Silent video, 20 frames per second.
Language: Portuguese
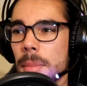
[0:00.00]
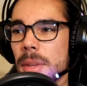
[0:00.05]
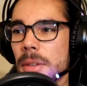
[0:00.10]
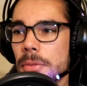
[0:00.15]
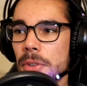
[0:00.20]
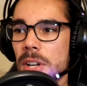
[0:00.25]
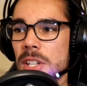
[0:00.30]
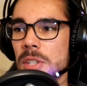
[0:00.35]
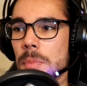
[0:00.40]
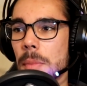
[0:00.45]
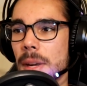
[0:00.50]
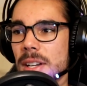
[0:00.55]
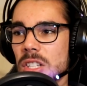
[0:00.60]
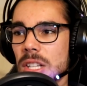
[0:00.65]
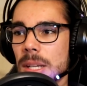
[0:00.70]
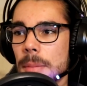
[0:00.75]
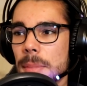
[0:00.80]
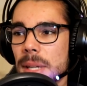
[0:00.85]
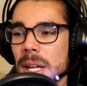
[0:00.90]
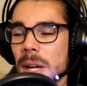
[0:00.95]
A mim faz mais
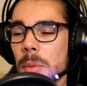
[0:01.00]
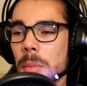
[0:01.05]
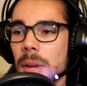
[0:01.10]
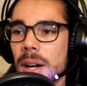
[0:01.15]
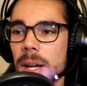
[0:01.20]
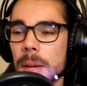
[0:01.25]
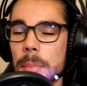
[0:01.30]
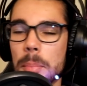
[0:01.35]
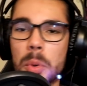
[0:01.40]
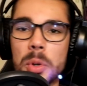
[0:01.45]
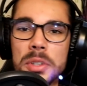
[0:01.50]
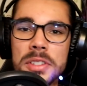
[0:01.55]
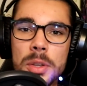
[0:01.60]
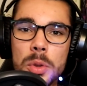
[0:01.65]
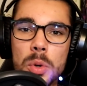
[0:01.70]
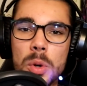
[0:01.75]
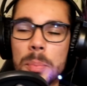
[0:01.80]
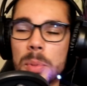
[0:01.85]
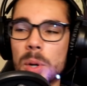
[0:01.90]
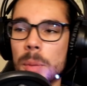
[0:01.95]
lembrar uma raposa do
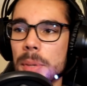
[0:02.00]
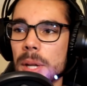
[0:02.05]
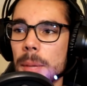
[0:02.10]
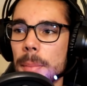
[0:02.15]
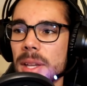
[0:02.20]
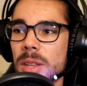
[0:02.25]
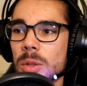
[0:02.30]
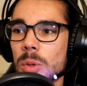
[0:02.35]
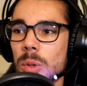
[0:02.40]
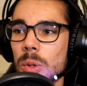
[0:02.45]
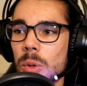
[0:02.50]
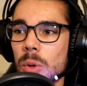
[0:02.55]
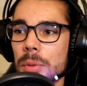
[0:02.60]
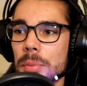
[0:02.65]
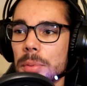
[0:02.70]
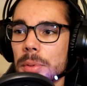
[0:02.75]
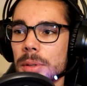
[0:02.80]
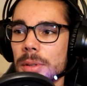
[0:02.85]
que propriamente um lobo.